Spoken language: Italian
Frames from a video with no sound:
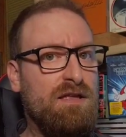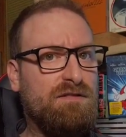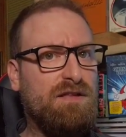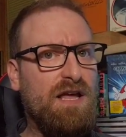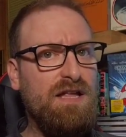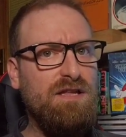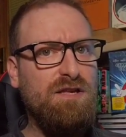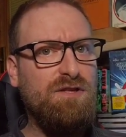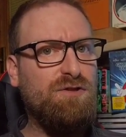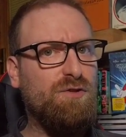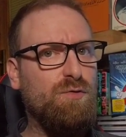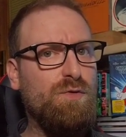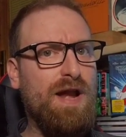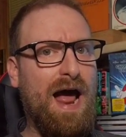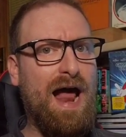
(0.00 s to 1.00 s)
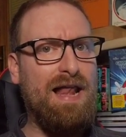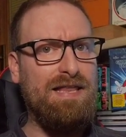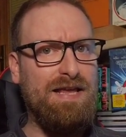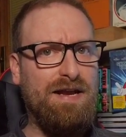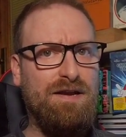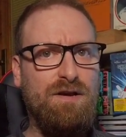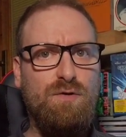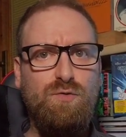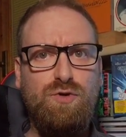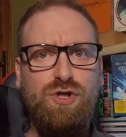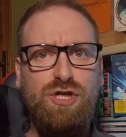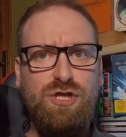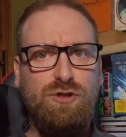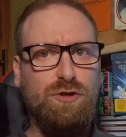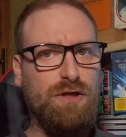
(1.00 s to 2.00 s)
degni di un alien
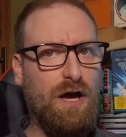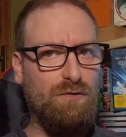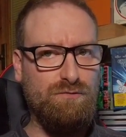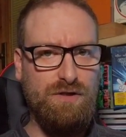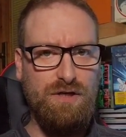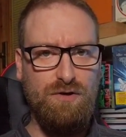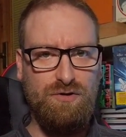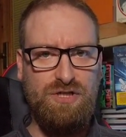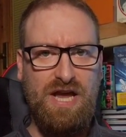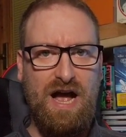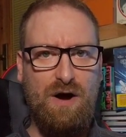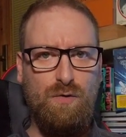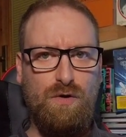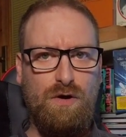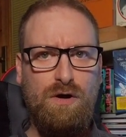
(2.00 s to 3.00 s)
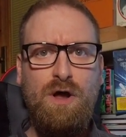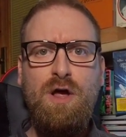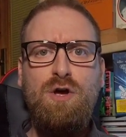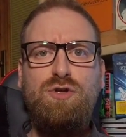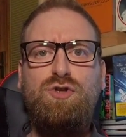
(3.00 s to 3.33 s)
uscito da un dinosauro.